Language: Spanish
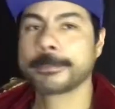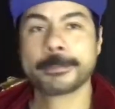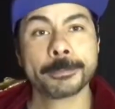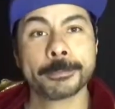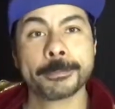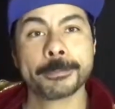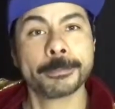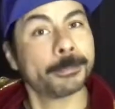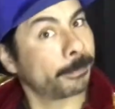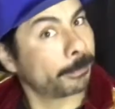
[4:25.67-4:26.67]

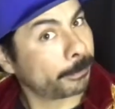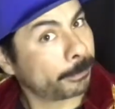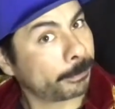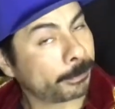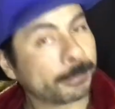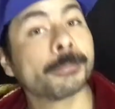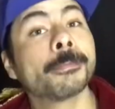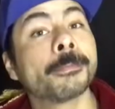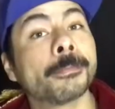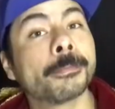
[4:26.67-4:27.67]
fotos o videos
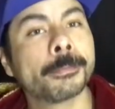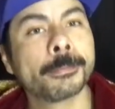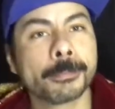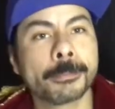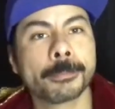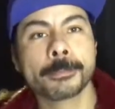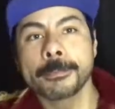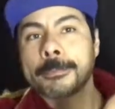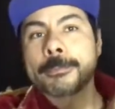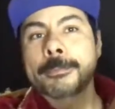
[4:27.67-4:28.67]
a
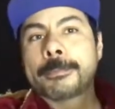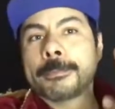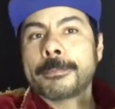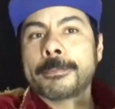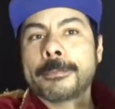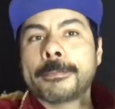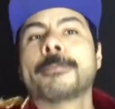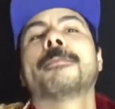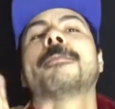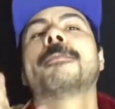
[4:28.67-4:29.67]
Bruno Benítez Monroy